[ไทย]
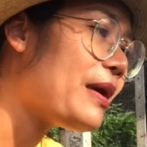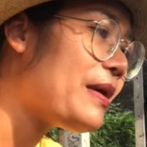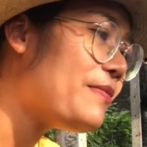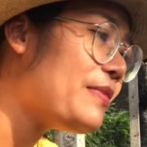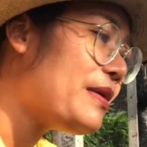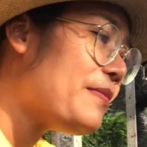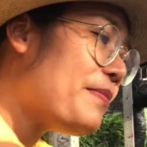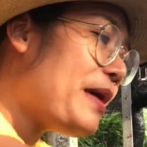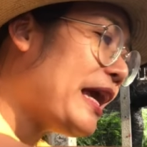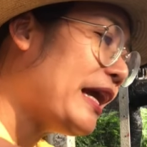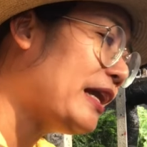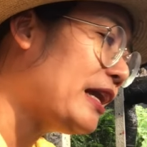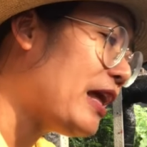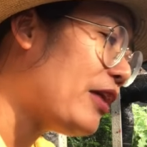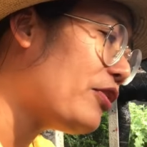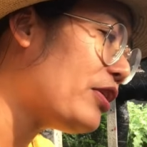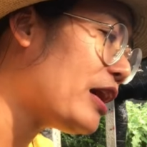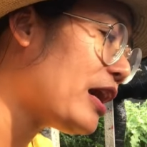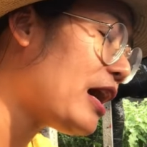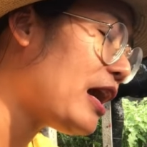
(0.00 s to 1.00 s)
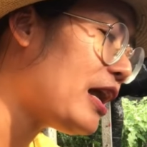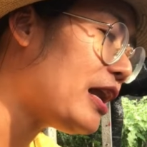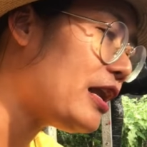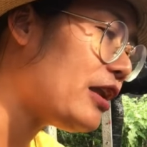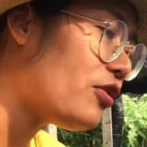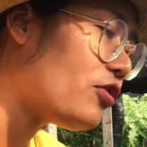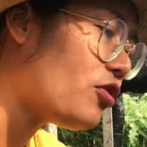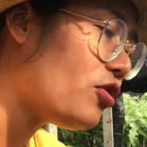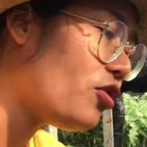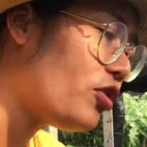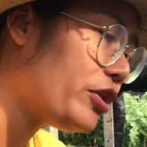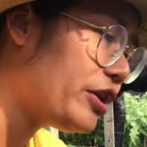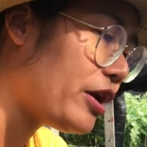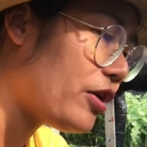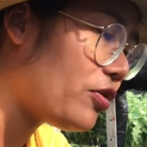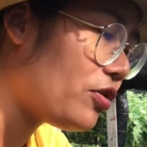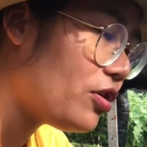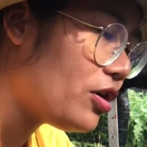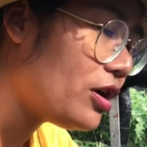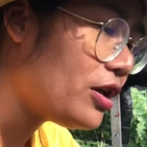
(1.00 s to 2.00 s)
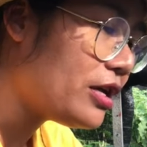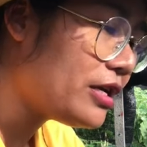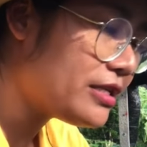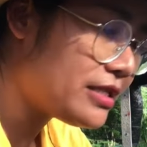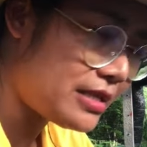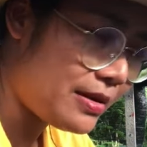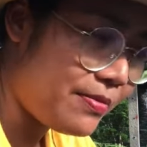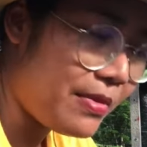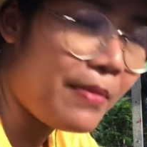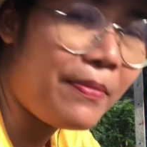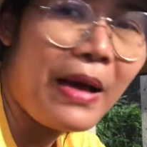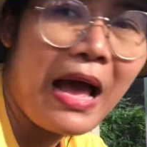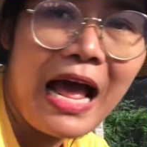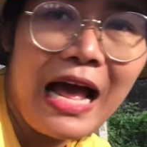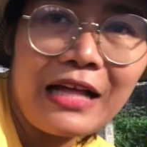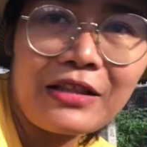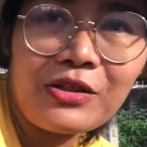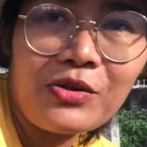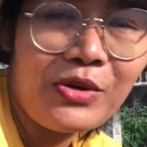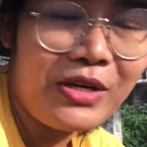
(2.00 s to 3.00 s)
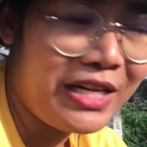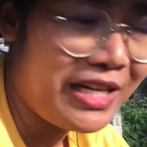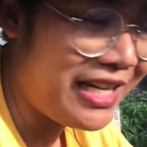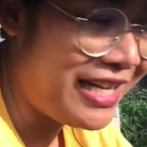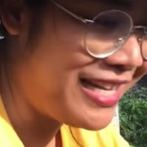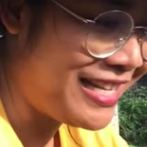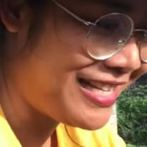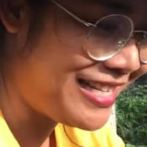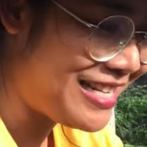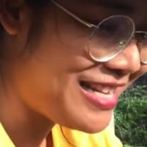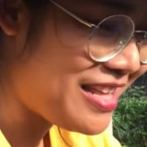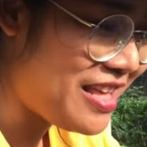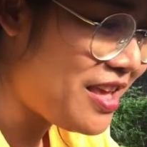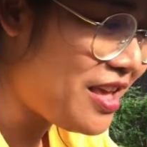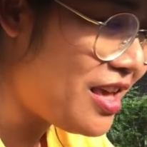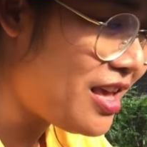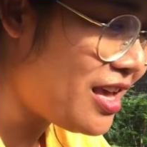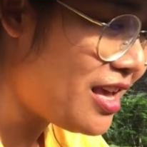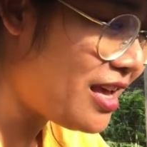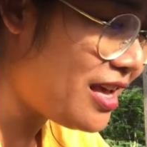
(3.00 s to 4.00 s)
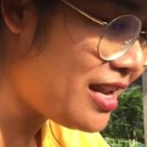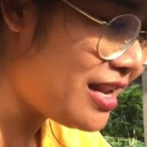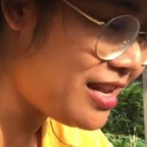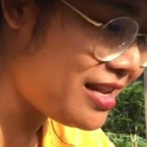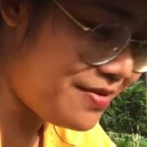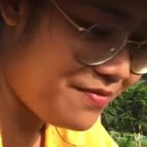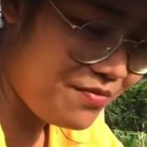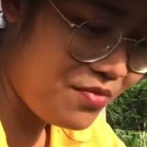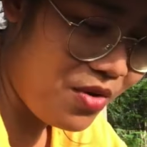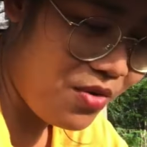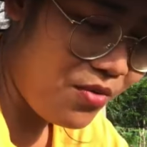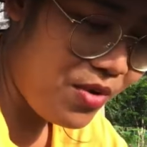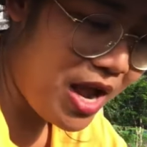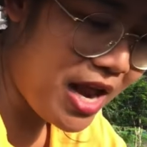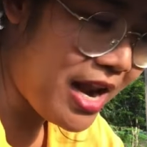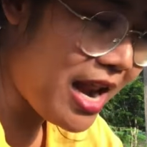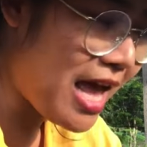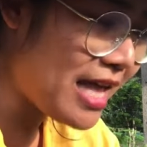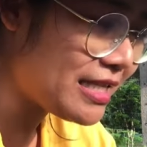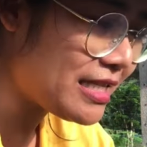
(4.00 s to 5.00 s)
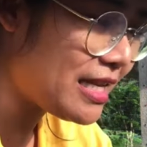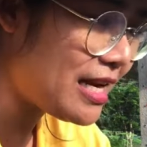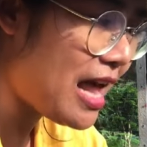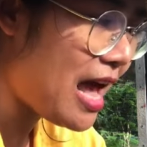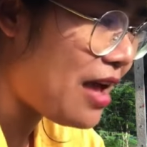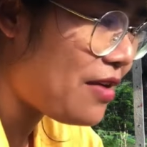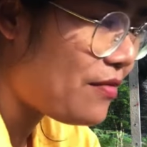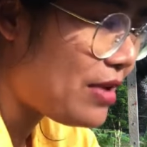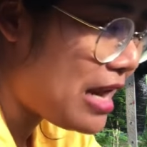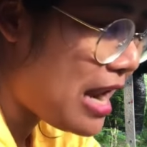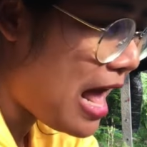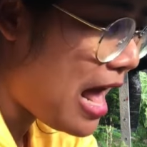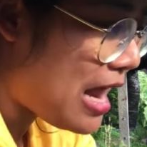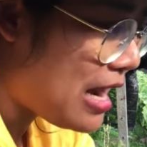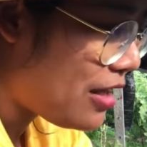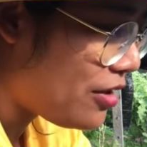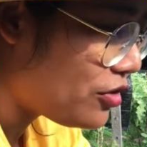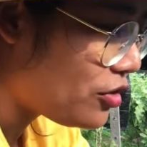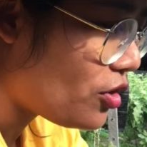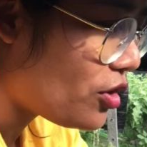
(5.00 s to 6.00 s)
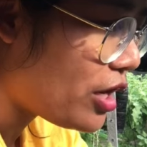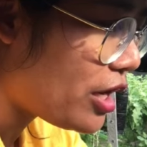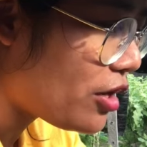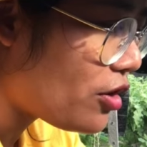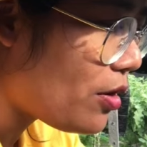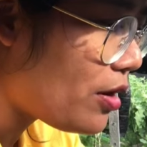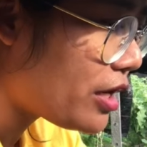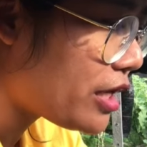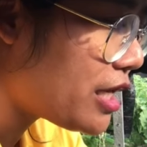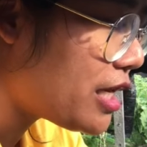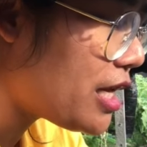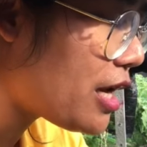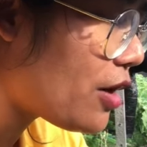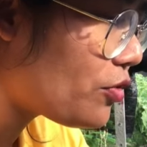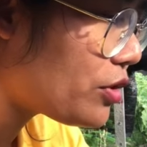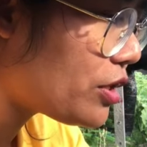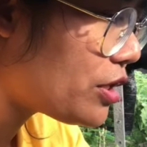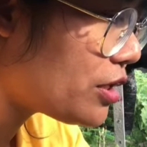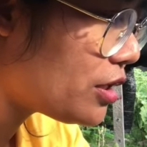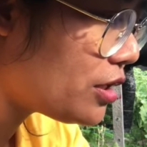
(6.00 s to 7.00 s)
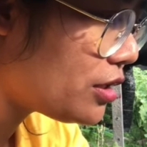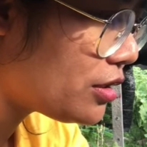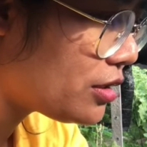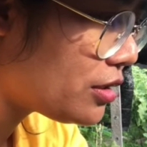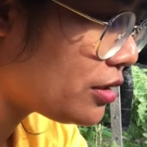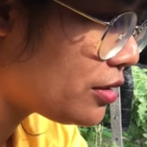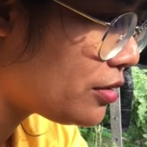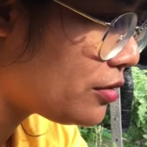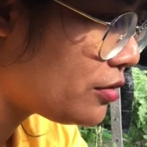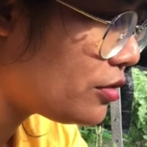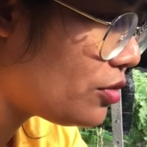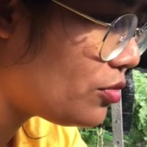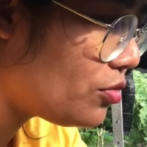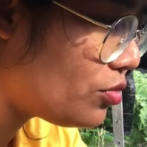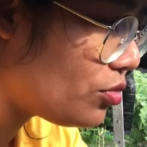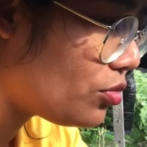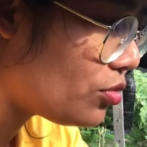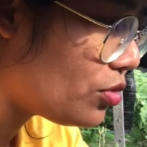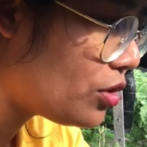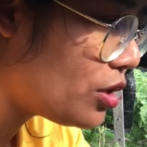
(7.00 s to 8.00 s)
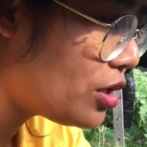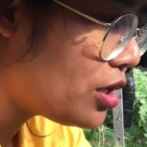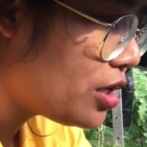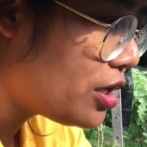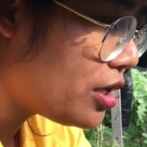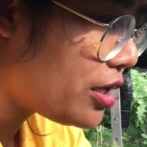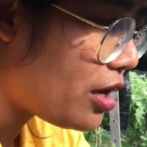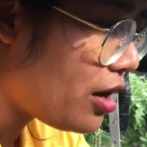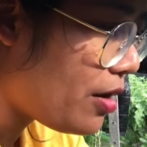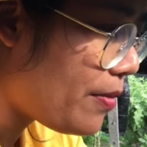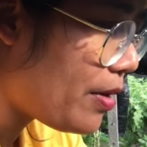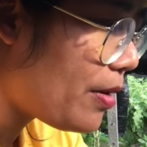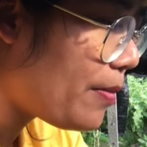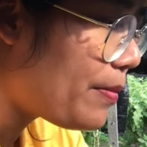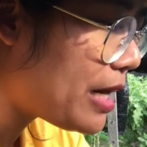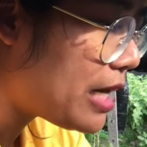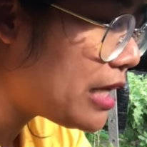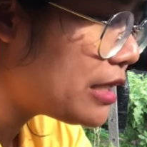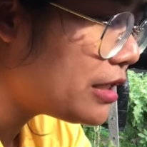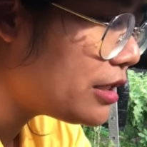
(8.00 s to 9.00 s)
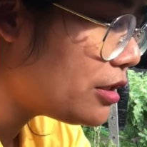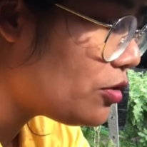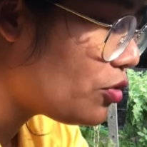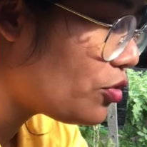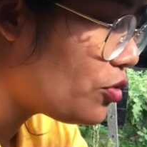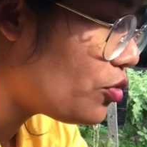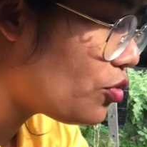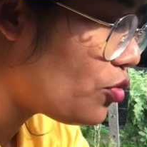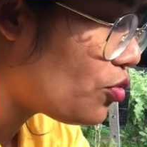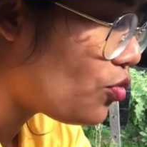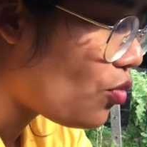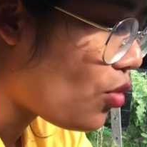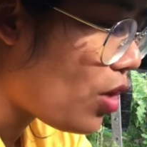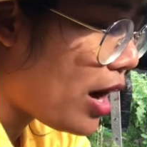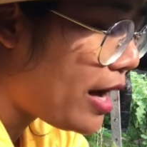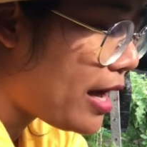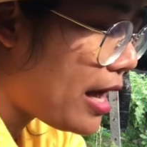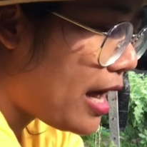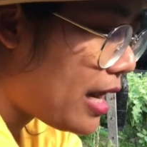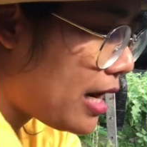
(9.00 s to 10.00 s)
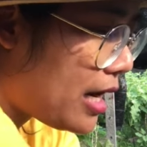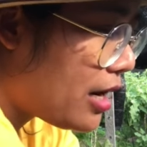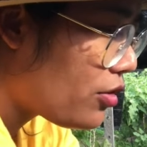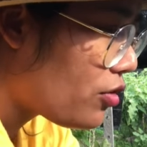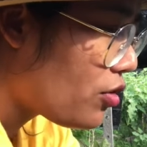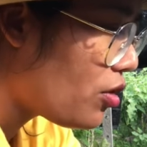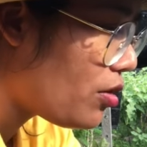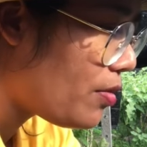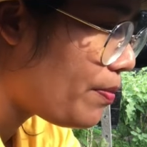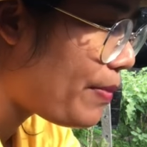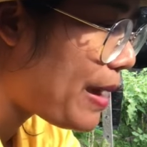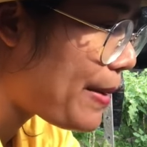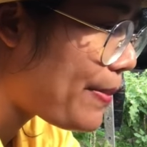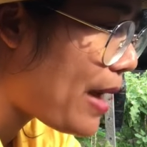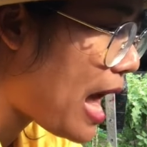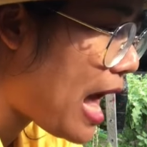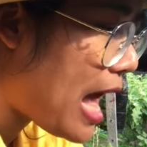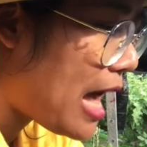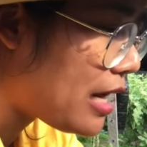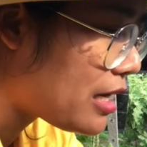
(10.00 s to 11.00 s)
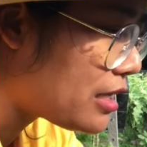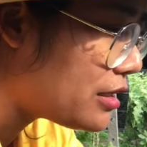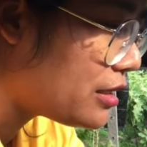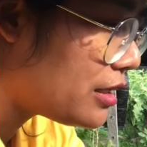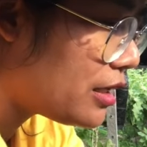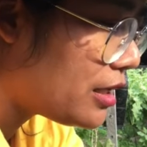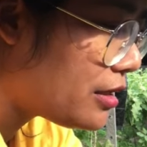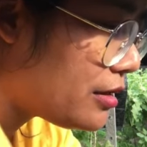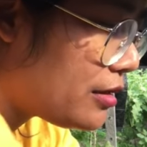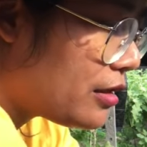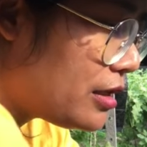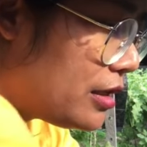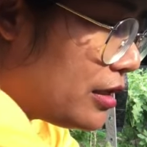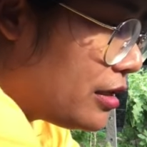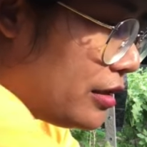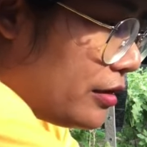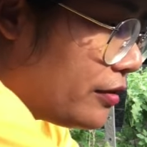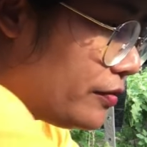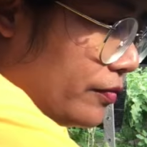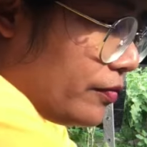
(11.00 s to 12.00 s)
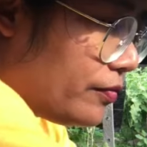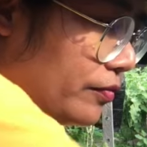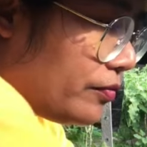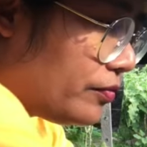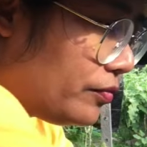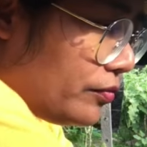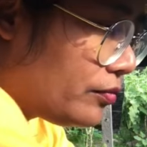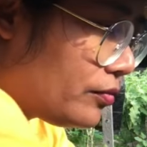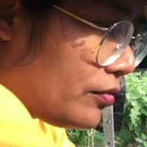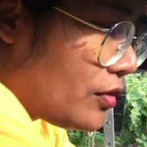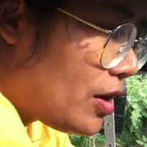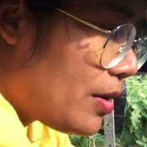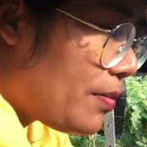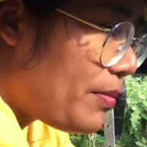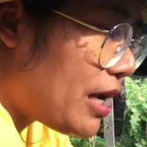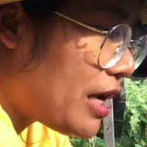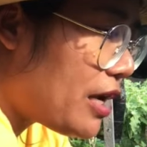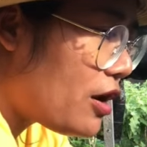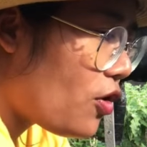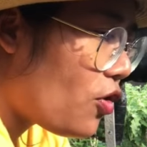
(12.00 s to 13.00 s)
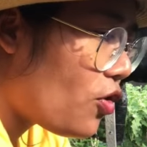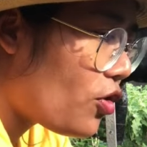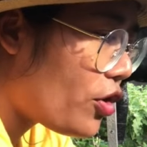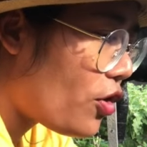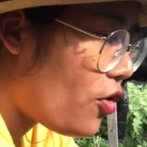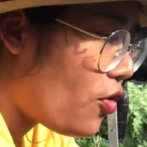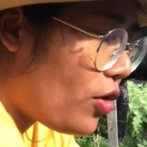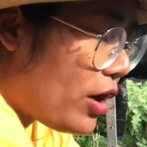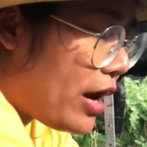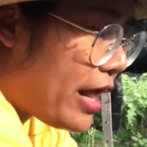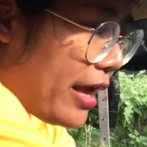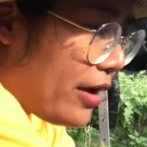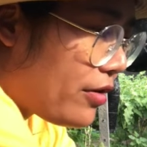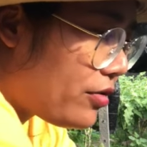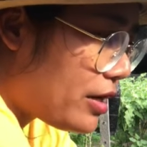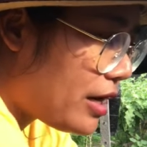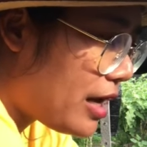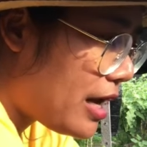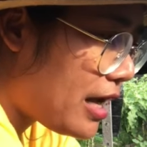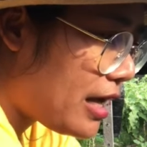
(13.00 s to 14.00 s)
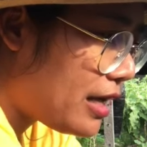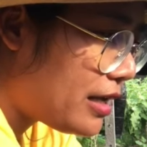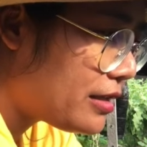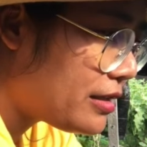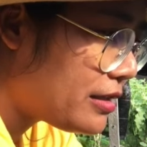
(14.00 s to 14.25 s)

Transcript: ไม่มีแบ่งแล้วนะคะ แล้วก็เดี๋ยวจะมาผ่าต้นนี้ เพราะว่าน่าจะได้เวลาแล้วตอนนั้นก็เคี่ยวเยอะอยู่เดี๋ยวเรามาลื้อดูหัวค่ะ แล้วก็ไปผ่าเลย ไม่รอหน่อแล้วนะคะ